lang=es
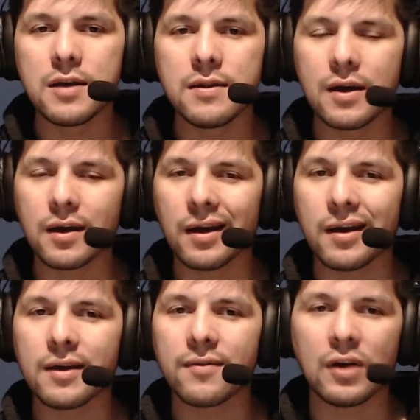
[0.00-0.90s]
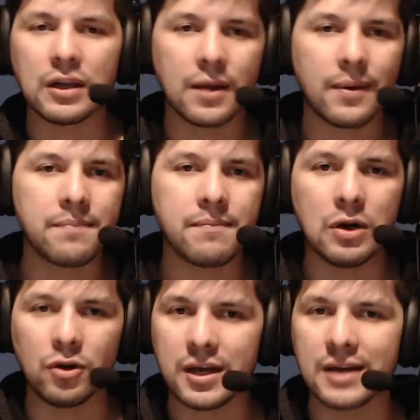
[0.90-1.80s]
dije que faltaban
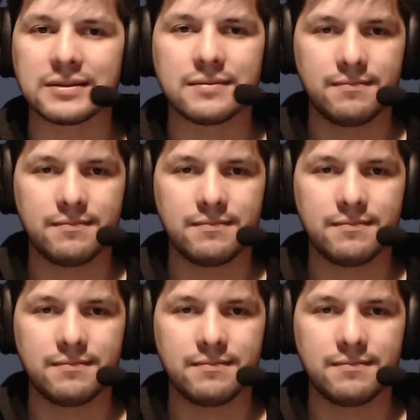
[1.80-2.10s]
melodías.